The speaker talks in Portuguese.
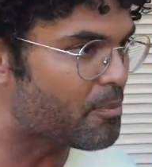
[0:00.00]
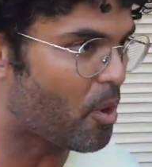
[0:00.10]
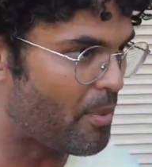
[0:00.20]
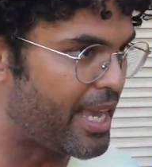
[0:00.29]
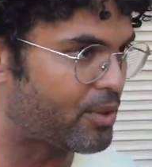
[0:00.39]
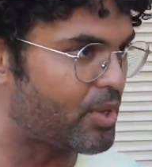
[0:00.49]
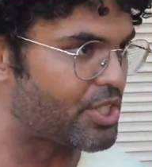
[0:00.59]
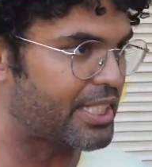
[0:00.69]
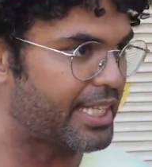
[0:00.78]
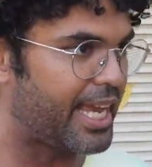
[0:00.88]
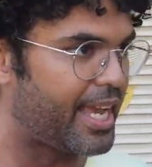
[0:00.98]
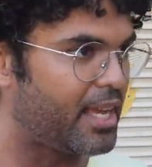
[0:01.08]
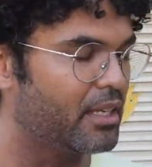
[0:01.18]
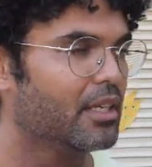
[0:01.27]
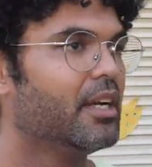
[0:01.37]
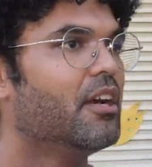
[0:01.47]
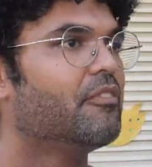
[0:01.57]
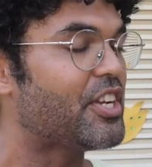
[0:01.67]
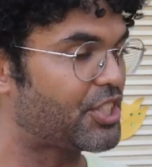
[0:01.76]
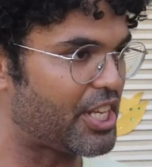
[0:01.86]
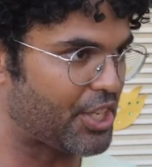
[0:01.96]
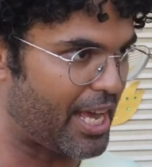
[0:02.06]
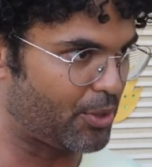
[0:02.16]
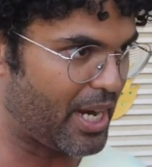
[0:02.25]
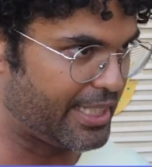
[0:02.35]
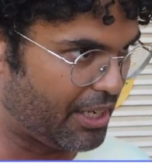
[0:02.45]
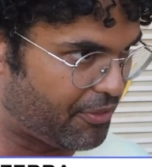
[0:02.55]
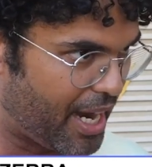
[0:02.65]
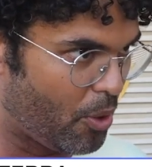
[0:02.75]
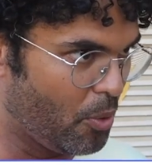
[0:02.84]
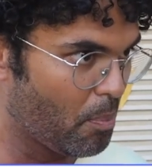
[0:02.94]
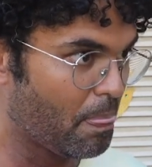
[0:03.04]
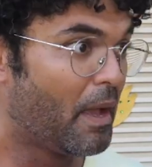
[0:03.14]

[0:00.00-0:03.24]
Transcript: momento a gente quer festejar o carnaval,